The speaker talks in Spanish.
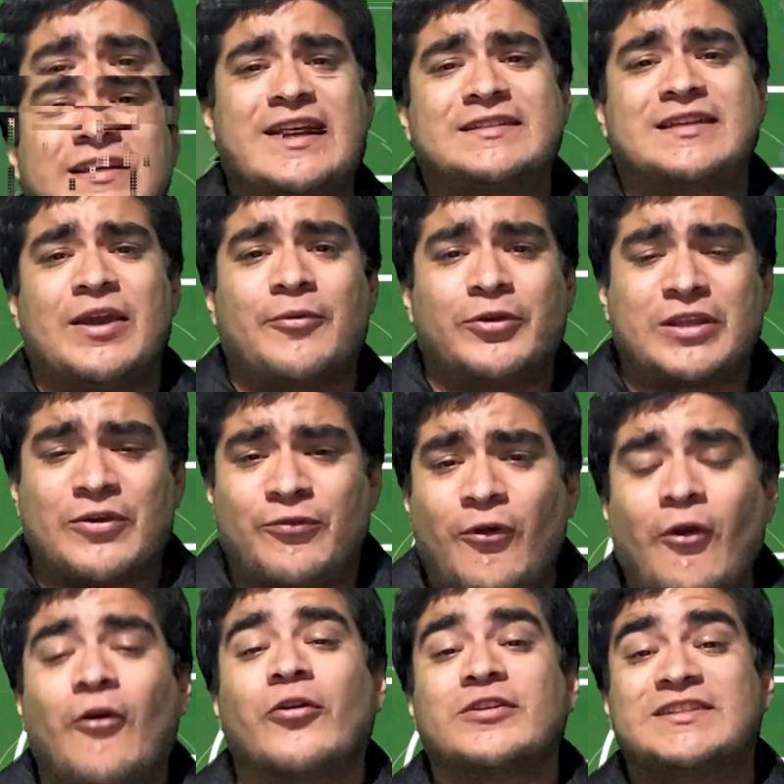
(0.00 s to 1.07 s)
Y es que
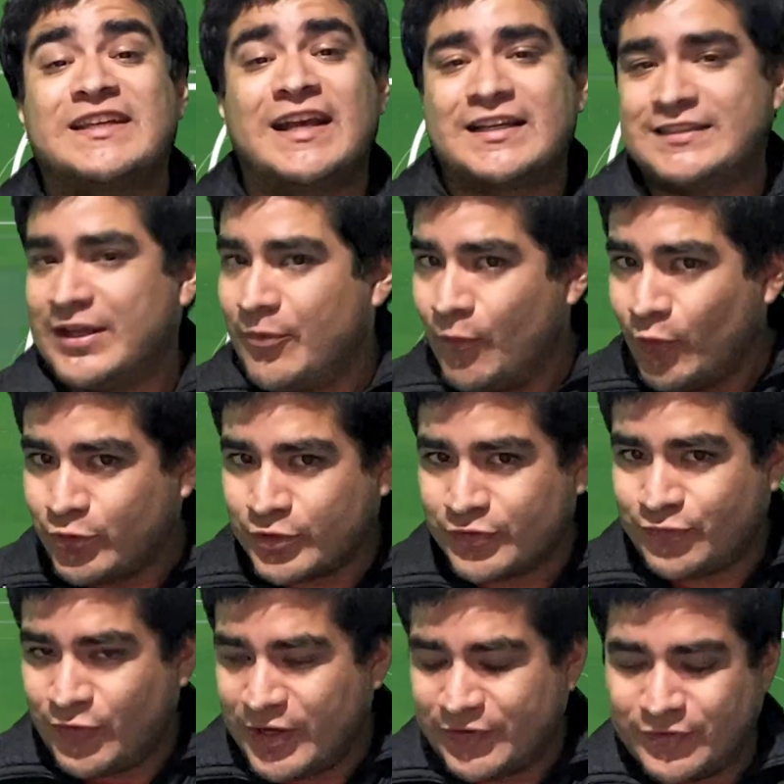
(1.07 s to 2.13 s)
Botafogo, sin hacer mucho
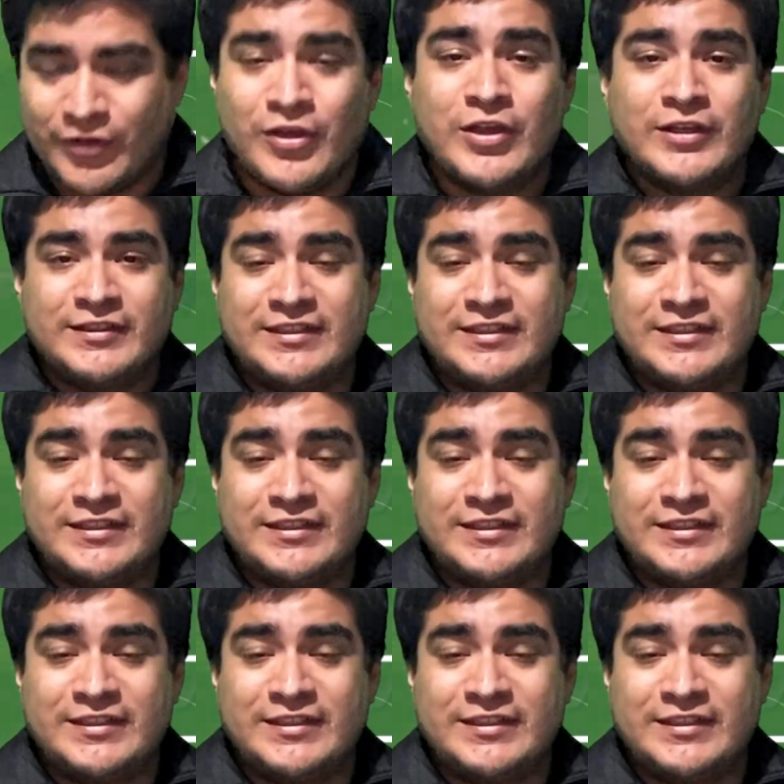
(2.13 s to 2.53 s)
esfuerzo,